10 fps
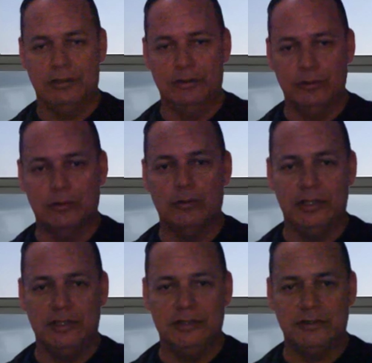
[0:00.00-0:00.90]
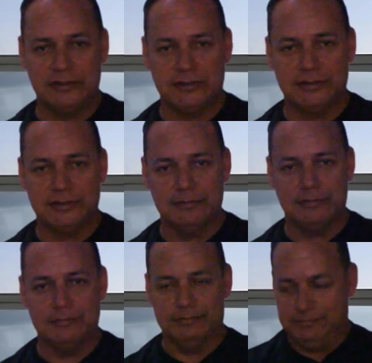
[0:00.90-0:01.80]
do Corinthians
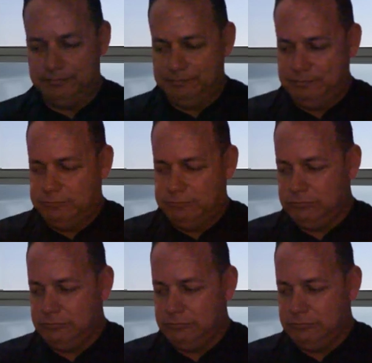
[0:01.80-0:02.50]
e o